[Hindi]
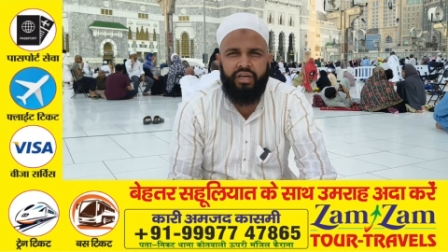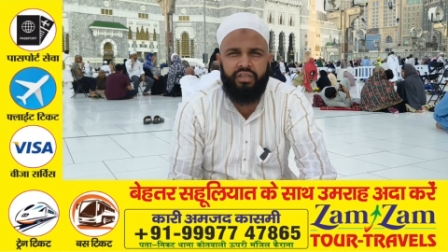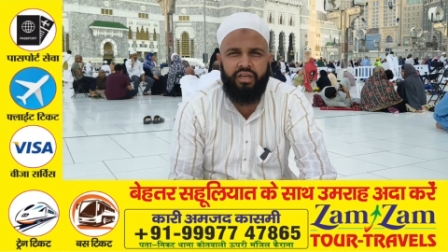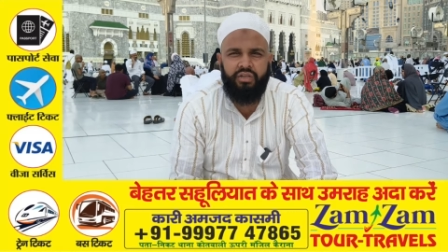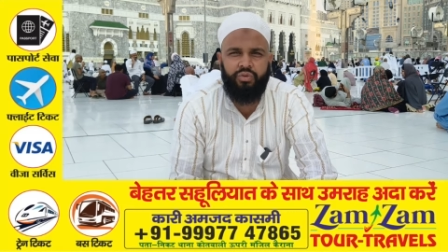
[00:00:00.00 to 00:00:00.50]
आया
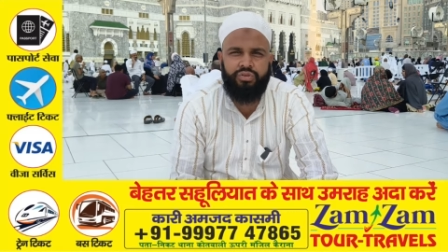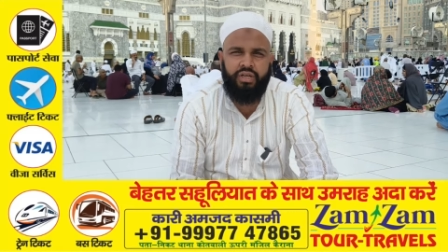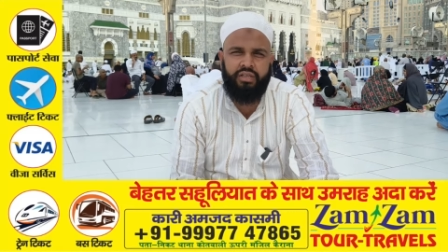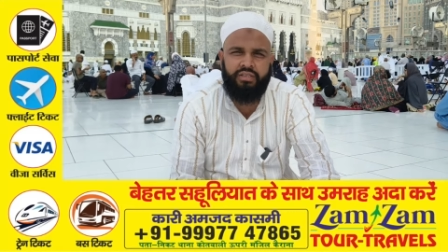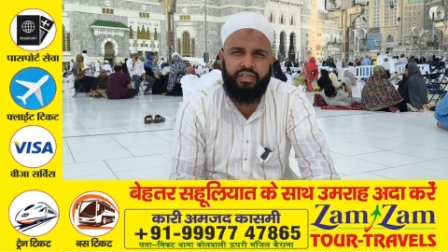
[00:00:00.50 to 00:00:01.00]
था
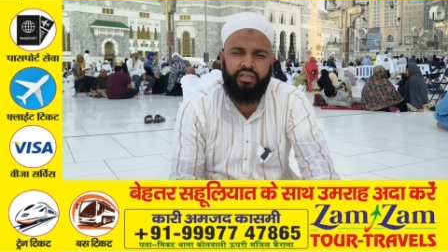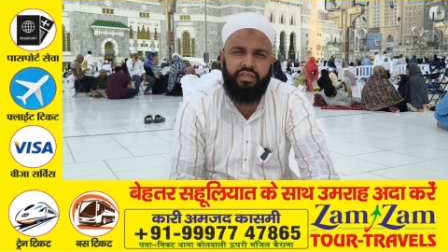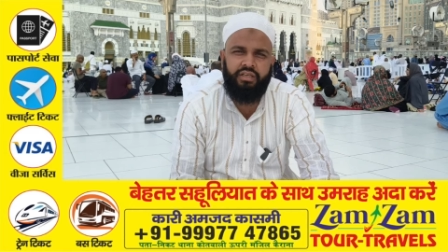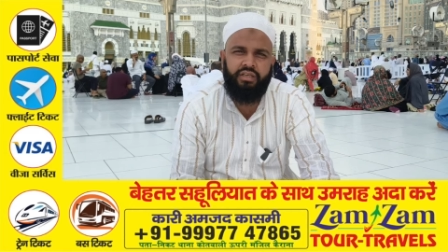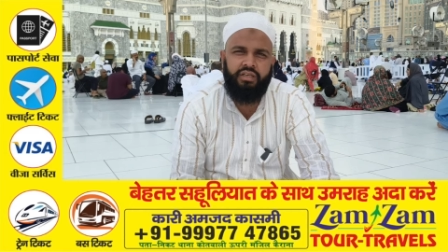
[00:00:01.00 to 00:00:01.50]
हिंदुस्तान से
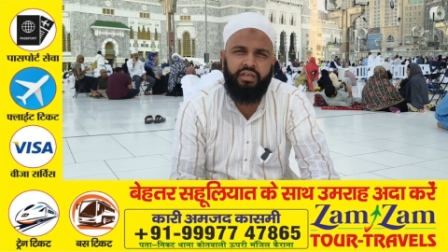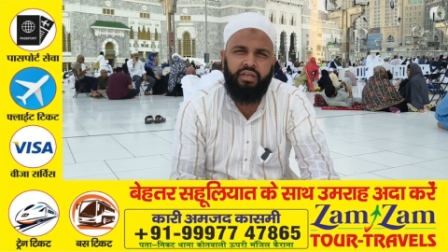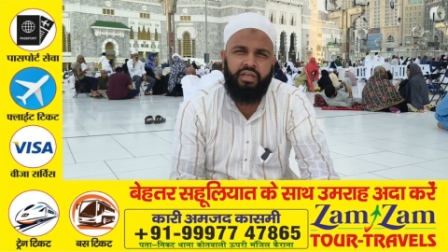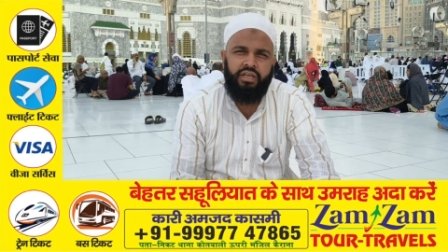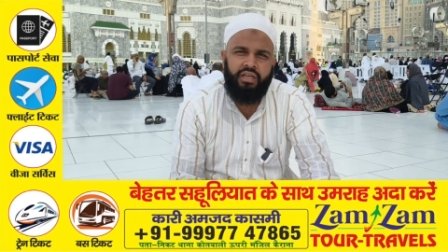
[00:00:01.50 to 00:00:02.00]

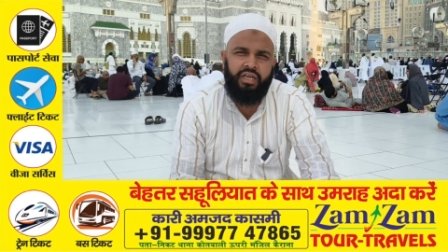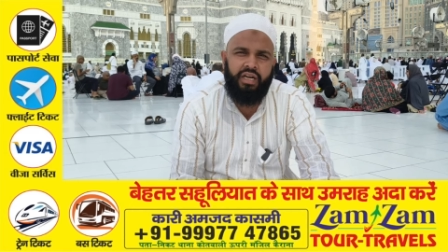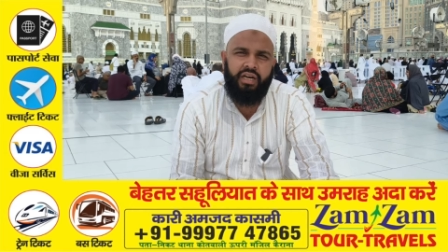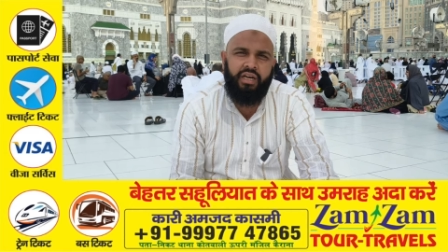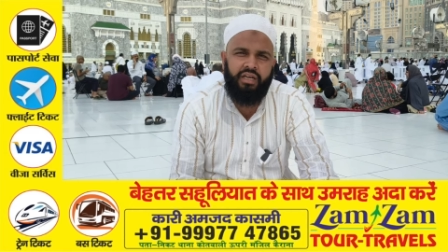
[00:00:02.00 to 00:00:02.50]

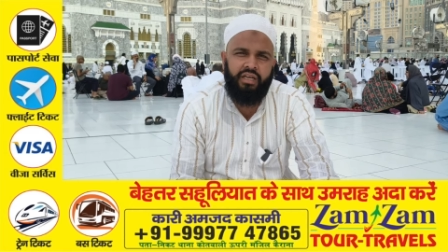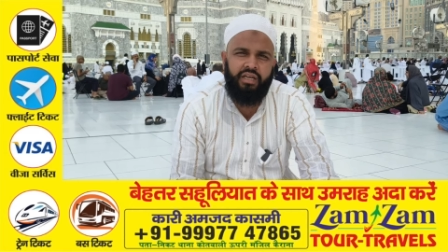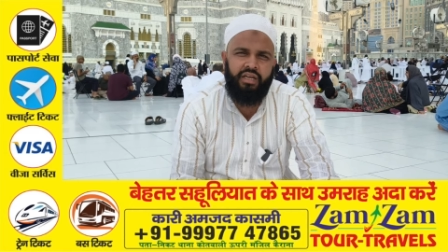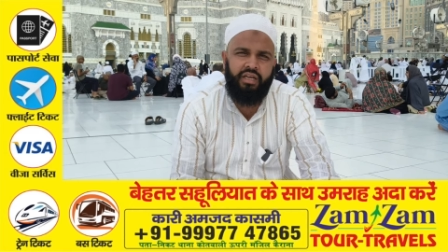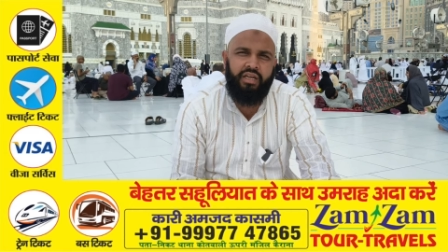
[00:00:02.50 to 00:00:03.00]
कैराना के
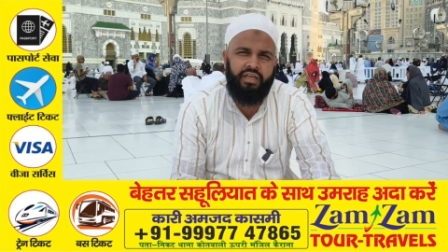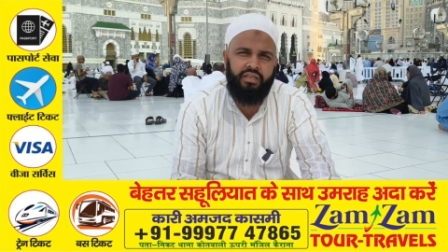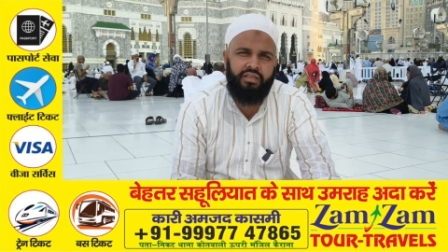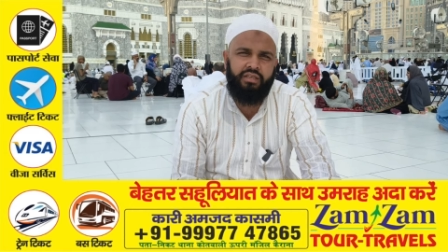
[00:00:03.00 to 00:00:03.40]
एक